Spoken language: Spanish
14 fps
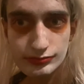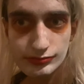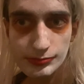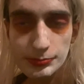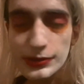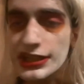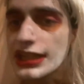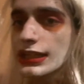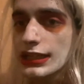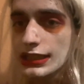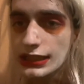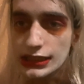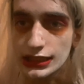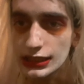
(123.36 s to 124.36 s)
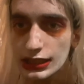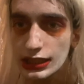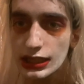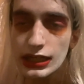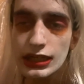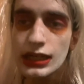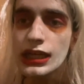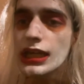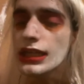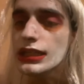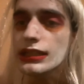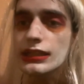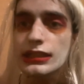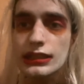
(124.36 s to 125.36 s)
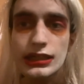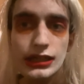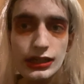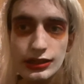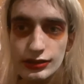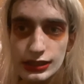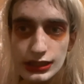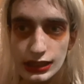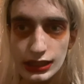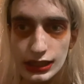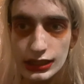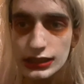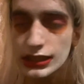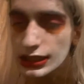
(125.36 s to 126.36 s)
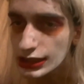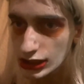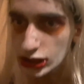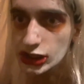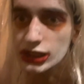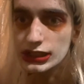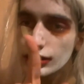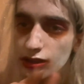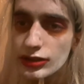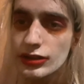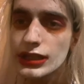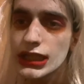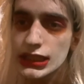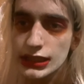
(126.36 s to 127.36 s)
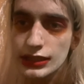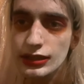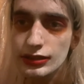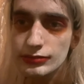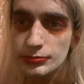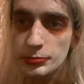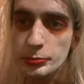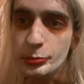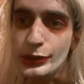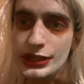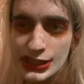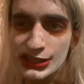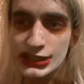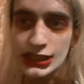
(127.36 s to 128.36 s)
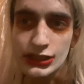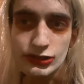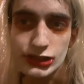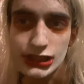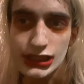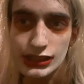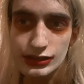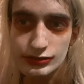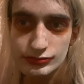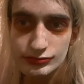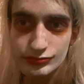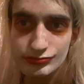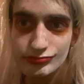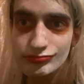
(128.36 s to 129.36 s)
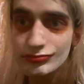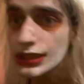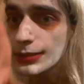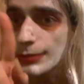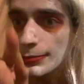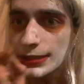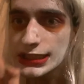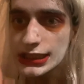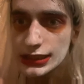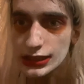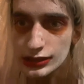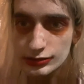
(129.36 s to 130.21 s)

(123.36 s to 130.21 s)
Porque creéis en él. Y diga lo que diga la gente, es este. ¿No crees en él? Bueno, esta noche te va a visitar.